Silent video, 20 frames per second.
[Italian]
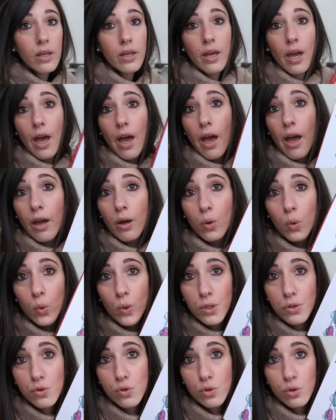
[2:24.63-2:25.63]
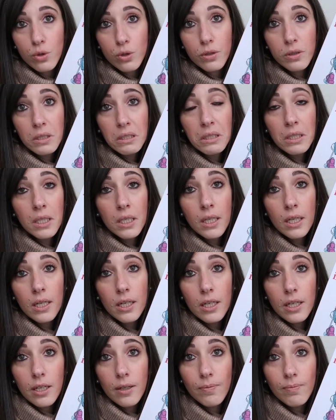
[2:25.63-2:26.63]
che è questo,
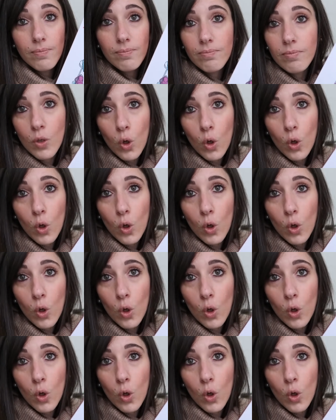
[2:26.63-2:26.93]
eh,